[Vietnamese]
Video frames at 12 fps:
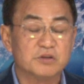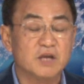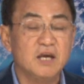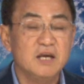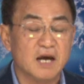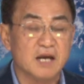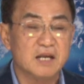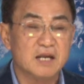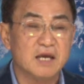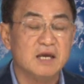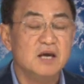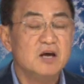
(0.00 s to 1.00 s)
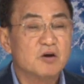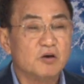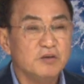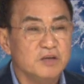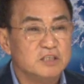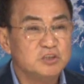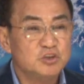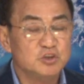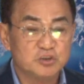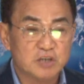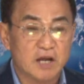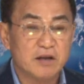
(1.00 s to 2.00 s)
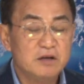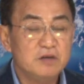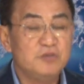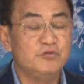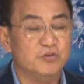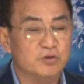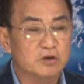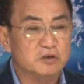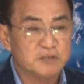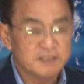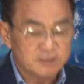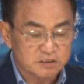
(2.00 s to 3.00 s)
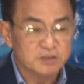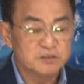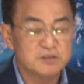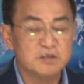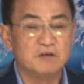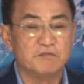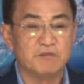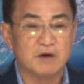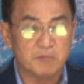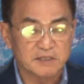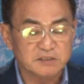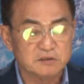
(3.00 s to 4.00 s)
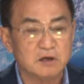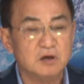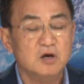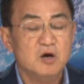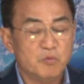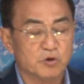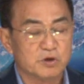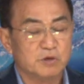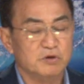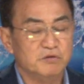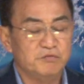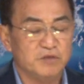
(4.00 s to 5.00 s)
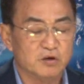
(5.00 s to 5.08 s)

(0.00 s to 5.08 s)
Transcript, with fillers: thấy ngày nay có những cái sự rạn nứt giữa Rex Kushner và Master một trong những vị